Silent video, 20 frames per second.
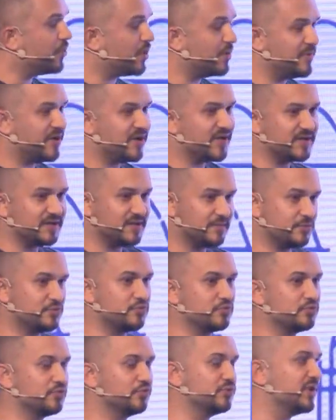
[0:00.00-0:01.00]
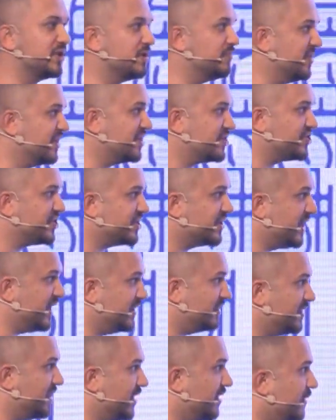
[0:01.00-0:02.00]
Amerika'da kurdukları bir
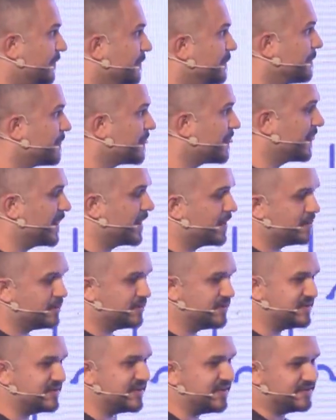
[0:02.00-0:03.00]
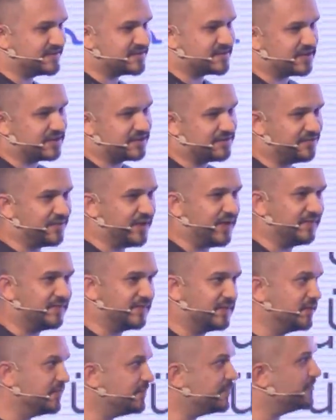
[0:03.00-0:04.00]
şirketle resale certificate
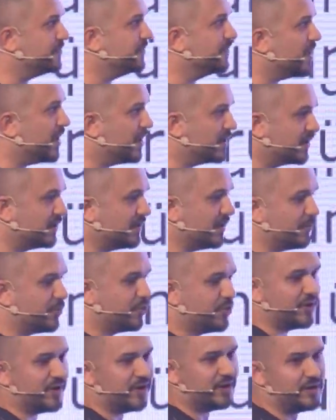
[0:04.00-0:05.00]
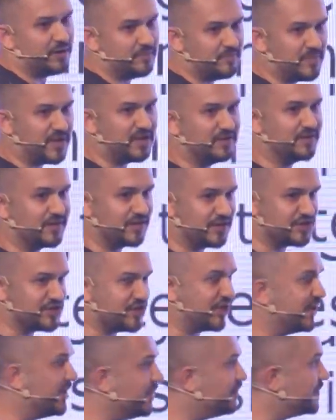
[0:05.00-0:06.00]
alıp ara depoya malları
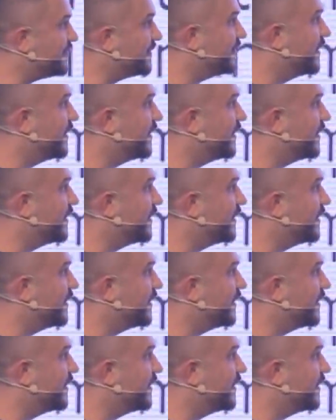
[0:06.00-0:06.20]
çekip